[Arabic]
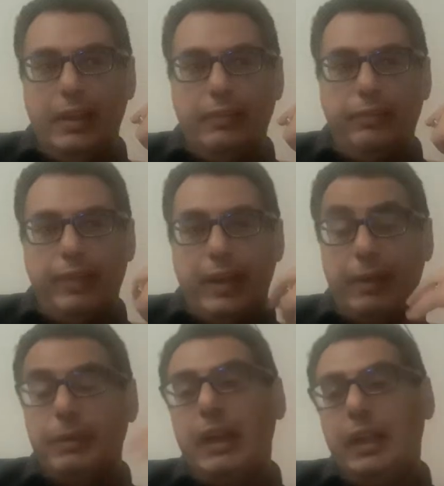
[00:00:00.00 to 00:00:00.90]

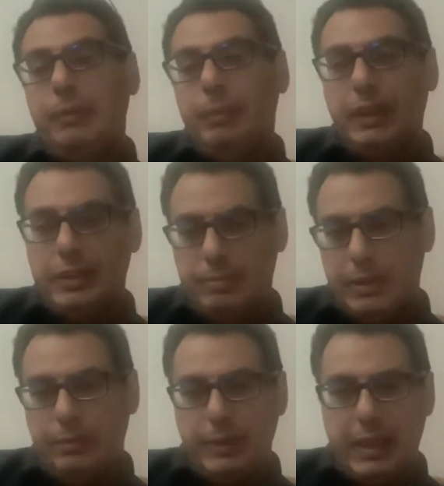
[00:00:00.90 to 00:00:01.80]
فعبد الحليم بالنسبة
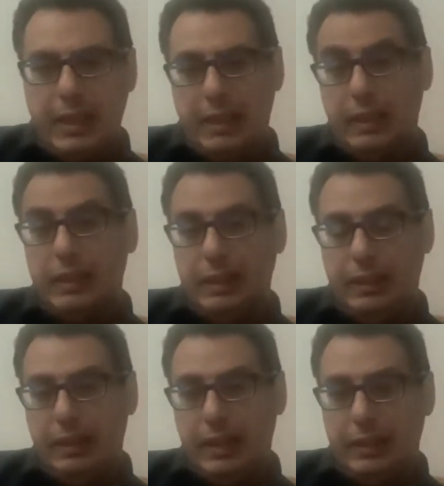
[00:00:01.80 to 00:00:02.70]
لهم ده حاجة
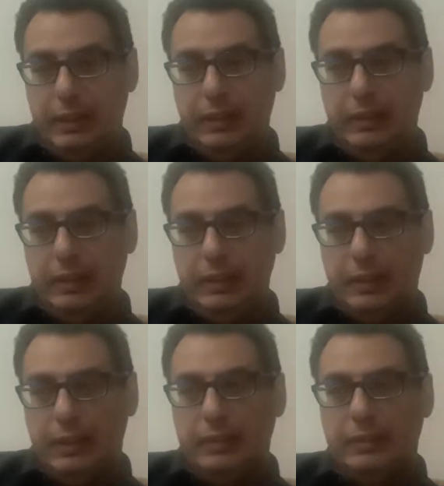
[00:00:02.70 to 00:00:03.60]
كده يعني جديدة